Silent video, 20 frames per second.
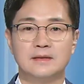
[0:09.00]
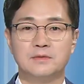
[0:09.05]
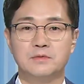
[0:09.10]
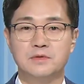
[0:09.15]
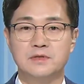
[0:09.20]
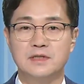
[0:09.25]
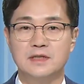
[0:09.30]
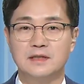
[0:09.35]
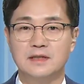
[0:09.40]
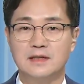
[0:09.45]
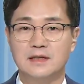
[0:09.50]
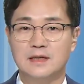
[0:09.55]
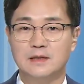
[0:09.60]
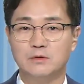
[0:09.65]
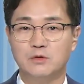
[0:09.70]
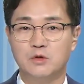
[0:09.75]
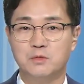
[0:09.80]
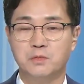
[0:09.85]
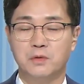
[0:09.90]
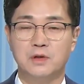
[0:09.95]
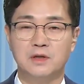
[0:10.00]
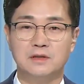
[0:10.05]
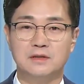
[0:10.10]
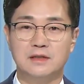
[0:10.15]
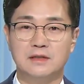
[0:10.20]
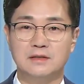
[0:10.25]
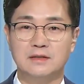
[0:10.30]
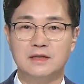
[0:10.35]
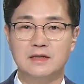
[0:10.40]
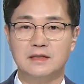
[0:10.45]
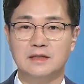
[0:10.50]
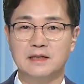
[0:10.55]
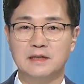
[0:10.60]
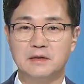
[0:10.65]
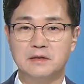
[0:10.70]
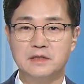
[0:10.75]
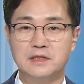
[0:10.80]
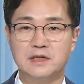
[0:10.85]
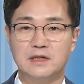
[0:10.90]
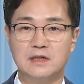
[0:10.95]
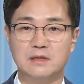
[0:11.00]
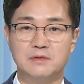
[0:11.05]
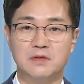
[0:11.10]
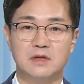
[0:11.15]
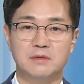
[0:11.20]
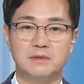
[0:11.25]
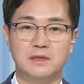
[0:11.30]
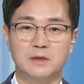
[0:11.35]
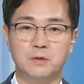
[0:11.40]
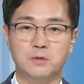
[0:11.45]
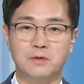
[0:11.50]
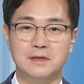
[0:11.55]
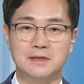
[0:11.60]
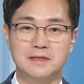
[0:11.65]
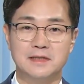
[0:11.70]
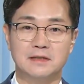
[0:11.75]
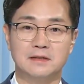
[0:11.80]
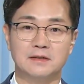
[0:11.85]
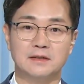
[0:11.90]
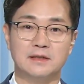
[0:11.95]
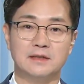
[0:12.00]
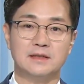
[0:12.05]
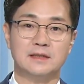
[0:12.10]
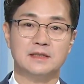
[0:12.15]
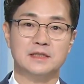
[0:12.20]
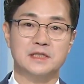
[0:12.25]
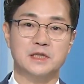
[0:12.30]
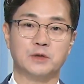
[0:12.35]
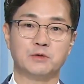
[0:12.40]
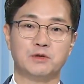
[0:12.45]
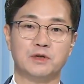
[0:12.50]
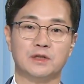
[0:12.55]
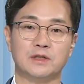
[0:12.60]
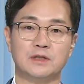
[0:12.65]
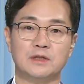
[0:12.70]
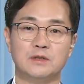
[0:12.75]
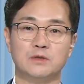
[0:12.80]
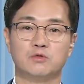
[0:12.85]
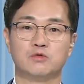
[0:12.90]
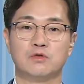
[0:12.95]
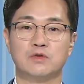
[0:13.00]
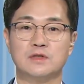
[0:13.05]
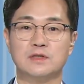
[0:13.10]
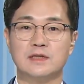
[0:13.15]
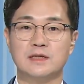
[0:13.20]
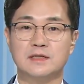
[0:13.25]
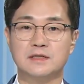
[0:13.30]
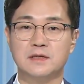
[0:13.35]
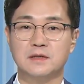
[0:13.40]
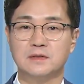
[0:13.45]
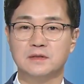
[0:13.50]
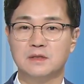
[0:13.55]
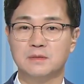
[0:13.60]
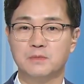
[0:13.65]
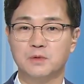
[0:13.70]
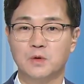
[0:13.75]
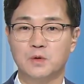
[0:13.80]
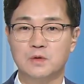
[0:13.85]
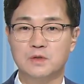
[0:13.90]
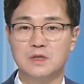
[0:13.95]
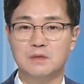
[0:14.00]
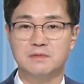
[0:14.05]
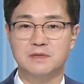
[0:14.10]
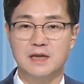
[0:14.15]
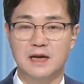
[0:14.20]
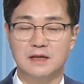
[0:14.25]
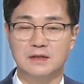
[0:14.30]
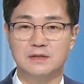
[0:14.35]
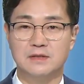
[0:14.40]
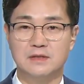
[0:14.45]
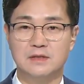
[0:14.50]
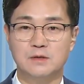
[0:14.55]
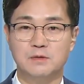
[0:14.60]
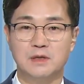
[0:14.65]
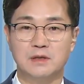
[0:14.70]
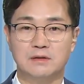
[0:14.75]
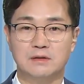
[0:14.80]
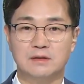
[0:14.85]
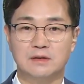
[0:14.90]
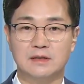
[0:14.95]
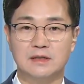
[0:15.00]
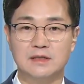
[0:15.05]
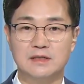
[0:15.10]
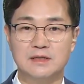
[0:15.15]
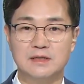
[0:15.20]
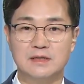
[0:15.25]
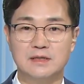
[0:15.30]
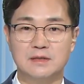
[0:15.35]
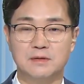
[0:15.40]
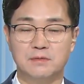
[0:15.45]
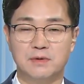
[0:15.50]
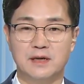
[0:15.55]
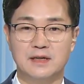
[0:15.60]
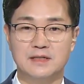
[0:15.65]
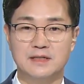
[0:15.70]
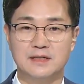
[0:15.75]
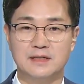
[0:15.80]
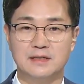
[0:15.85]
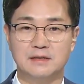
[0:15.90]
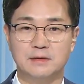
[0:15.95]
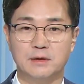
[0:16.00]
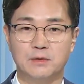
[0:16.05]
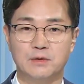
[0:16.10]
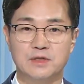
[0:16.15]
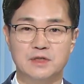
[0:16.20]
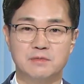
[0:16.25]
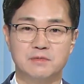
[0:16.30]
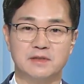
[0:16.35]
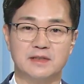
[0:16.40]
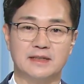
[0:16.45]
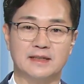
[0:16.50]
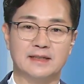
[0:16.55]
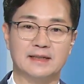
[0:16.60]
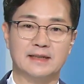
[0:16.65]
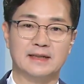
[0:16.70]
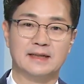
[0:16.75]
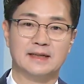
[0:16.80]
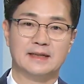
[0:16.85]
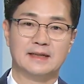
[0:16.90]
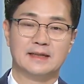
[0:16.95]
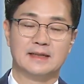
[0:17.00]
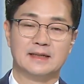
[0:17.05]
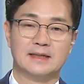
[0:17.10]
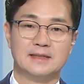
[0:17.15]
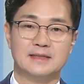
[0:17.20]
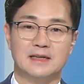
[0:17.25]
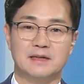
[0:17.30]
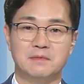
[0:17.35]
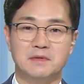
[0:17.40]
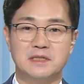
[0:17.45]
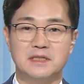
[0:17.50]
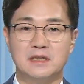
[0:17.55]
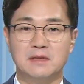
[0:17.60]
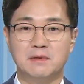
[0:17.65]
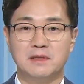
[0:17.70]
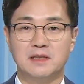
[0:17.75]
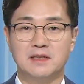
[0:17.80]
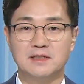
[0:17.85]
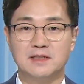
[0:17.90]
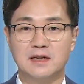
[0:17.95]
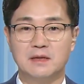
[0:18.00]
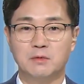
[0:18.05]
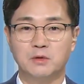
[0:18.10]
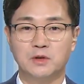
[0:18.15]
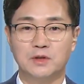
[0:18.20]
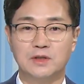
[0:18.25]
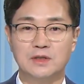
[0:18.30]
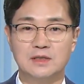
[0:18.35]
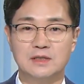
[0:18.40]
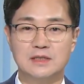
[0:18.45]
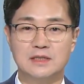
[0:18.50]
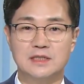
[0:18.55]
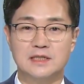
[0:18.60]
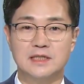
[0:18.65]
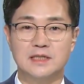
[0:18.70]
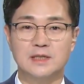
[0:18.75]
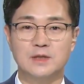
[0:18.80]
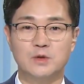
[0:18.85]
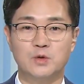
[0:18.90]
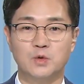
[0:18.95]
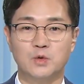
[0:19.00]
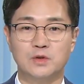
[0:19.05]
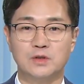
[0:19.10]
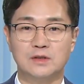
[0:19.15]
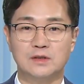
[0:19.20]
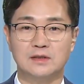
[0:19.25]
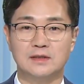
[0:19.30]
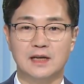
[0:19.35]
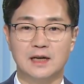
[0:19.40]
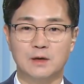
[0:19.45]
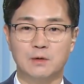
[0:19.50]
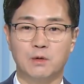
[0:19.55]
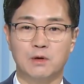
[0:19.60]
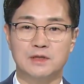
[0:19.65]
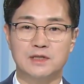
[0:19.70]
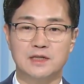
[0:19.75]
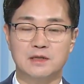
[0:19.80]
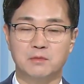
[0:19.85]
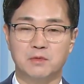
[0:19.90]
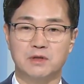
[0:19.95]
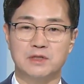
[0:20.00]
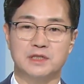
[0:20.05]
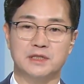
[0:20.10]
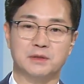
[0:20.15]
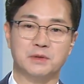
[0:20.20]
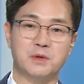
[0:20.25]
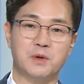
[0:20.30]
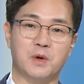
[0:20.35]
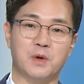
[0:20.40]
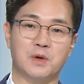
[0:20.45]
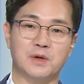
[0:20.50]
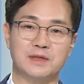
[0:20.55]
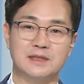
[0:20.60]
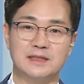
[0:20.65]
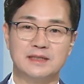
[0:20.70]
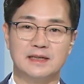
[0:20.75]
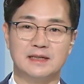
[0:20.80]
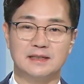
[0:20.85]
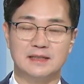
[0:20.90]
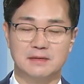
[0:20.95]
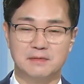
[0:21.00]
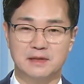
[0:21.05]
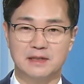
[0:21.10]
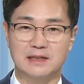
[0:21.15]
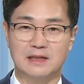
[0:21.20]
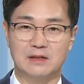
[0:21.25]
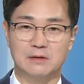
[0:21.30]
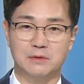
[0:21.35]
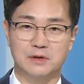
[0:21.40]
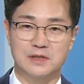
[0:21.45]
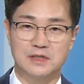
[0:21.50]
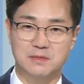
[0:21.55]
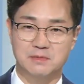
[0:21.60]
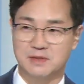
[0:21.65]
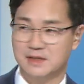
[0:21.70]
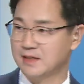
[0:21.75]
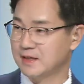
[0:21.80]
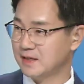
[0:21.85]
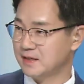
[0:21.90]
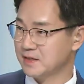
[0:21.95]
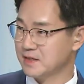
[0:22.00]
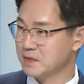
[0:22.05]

네, 울산의 한국 폴리텍 대학 에너지 산업 설비학과 학생들이 전원 국제 선급 용접 자격을 획득해서 화제가 되고 있습니다. 자, MBC가 만난 사람 오늘은 진윤근 학과장 모시고 이야기 함께 나눠보겠습니다.